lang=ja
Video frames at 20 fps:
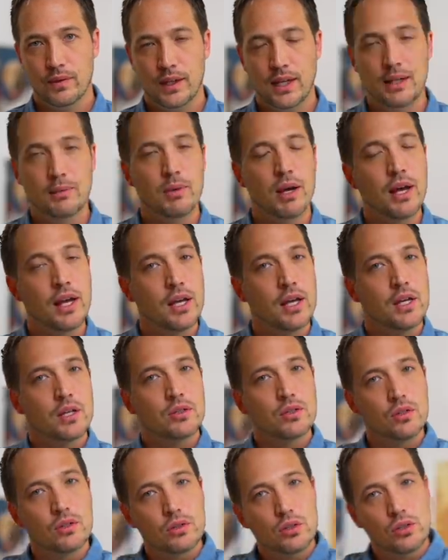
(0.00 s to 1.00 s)
で、今、
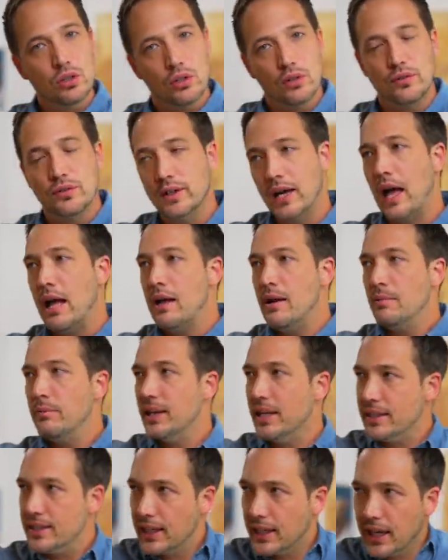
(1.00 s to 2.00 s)
その恐怖が
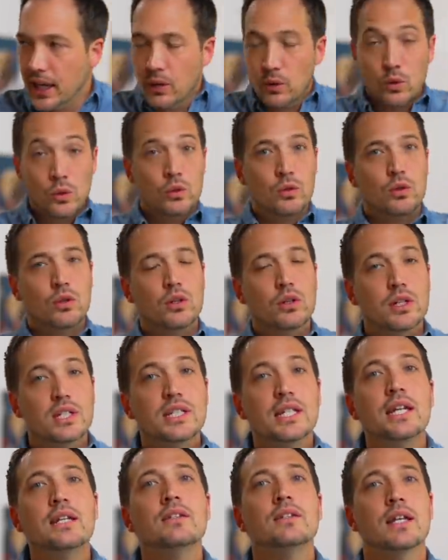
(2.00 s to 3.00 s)
まだ世界をコントロール
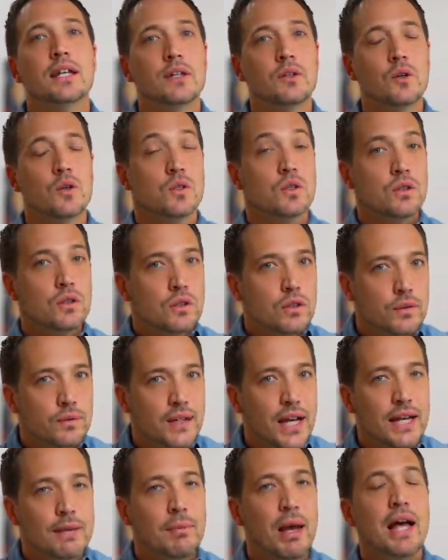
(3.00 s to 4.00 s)
しているんだけど、その恐
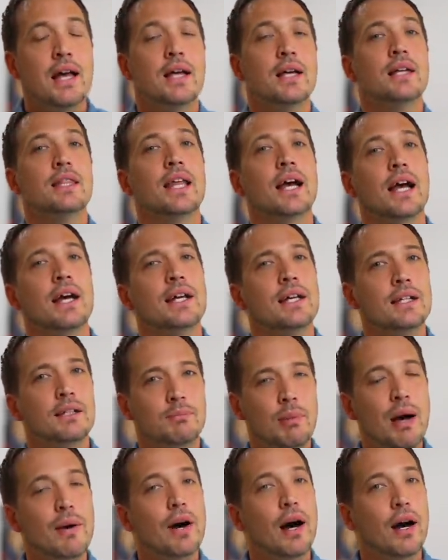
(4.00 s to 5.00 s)
怖が今、なんか
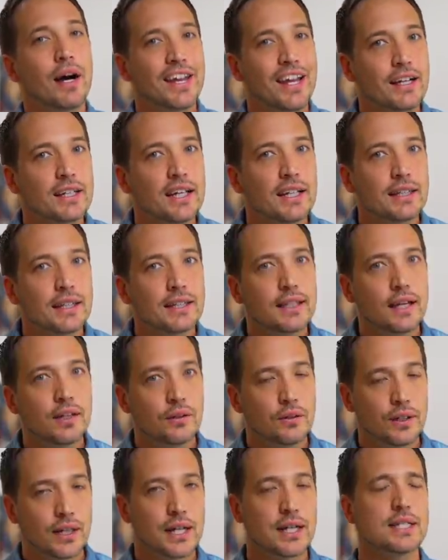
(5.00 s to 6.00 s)
パワーがなくなってきてる
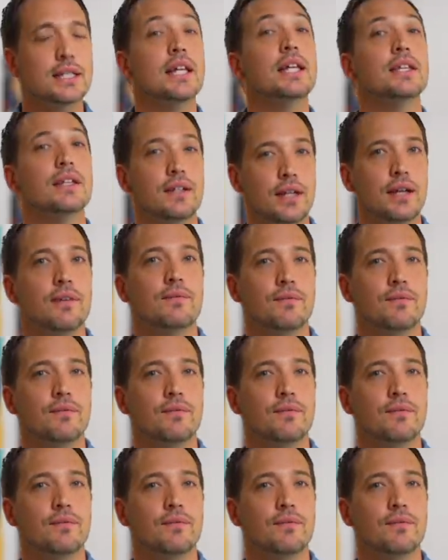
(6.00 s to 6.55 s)
ような感じなんだ